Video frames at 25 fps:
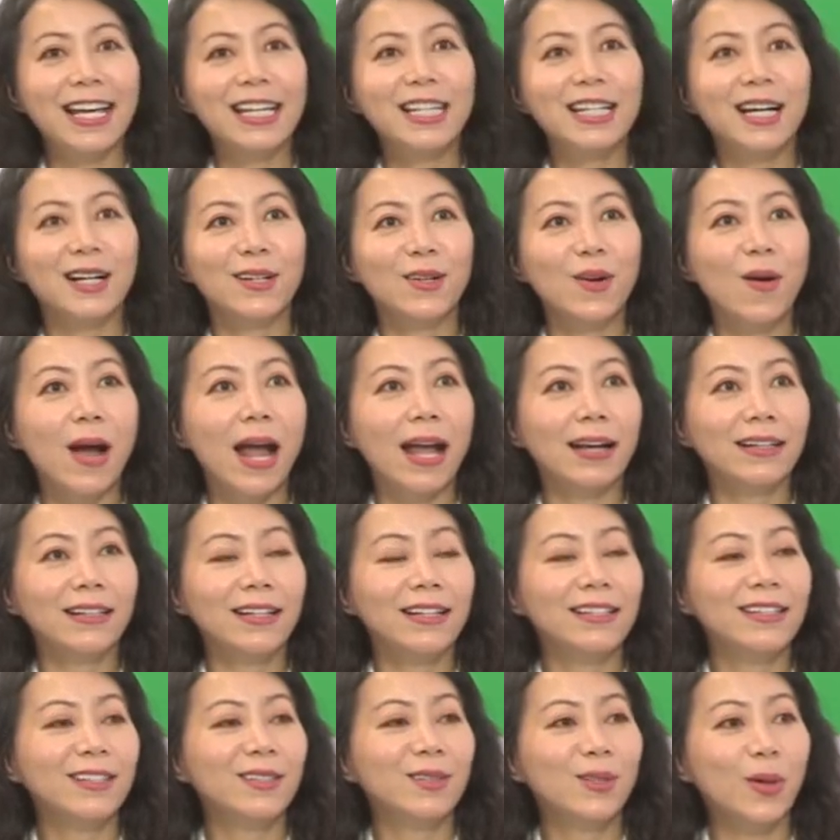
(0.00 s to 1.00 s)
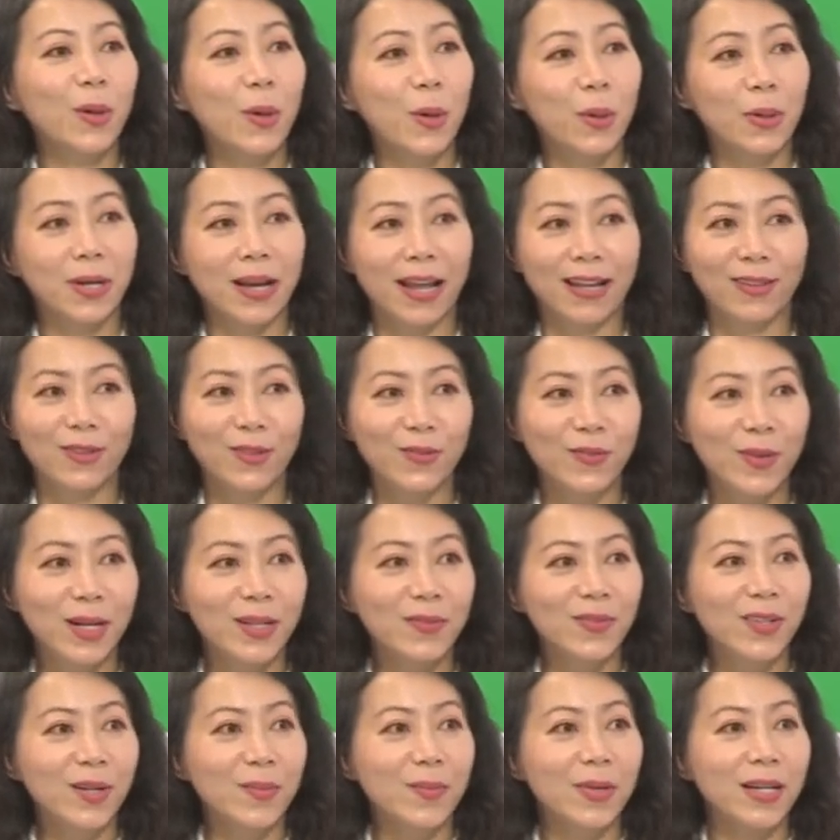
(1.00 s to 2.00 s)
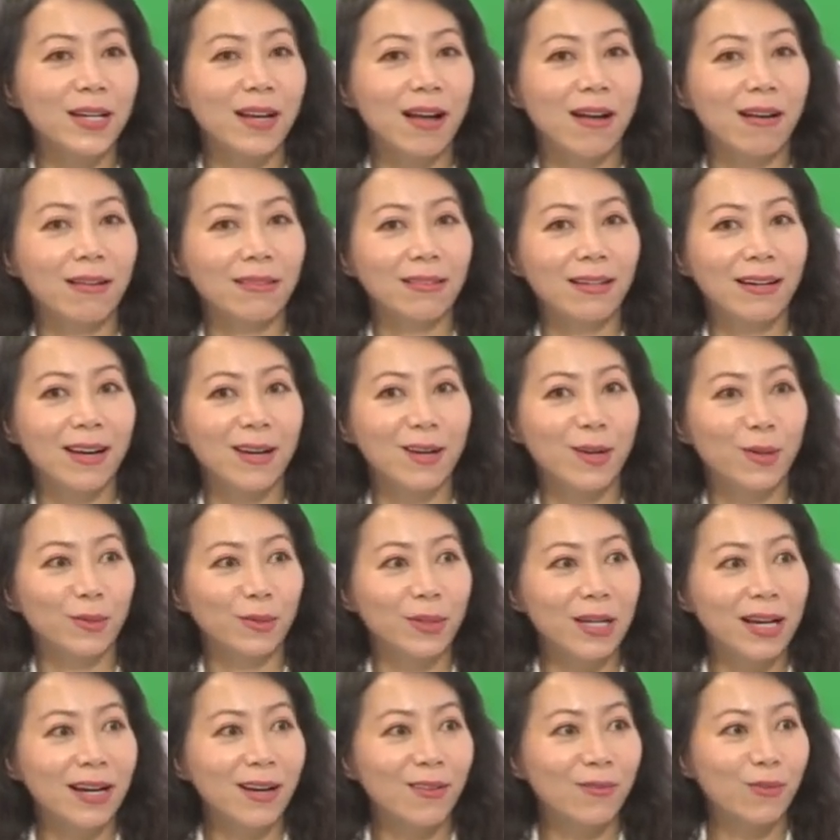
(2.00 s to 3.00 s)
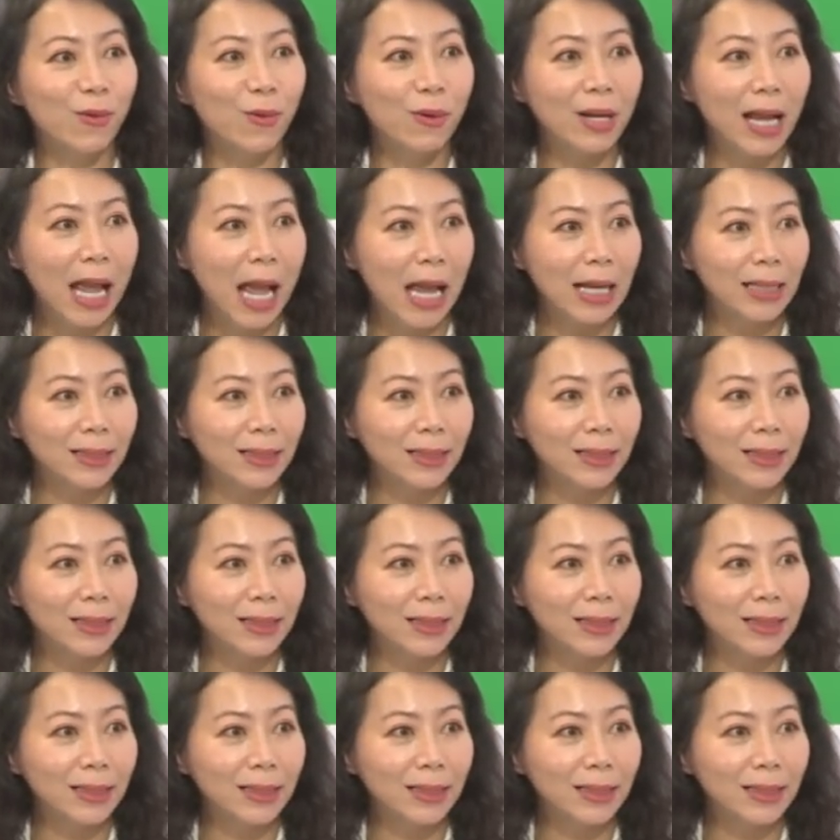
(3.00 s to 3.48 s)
chẩn đoán thì như tôi hồi nãy tôi mới vừa mới nói tức là đầu tiên là vô căng